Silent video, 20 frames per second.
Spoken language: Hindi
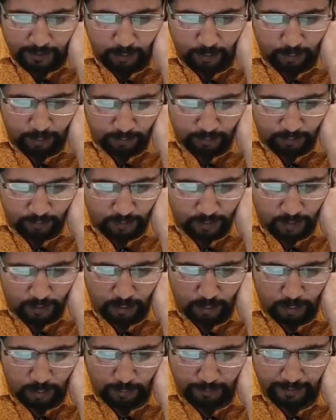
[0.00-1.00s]
बढ़ाऊं
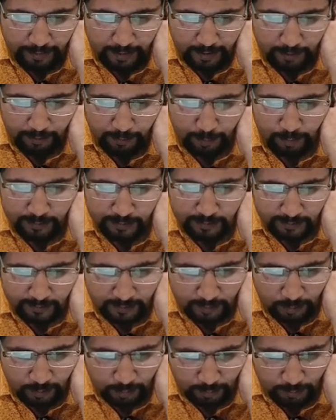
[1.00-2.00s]
तो मैं ये बोल
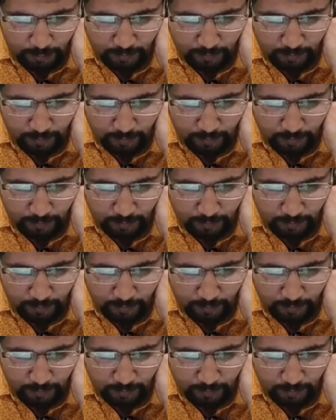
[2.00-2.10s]
सकता हूं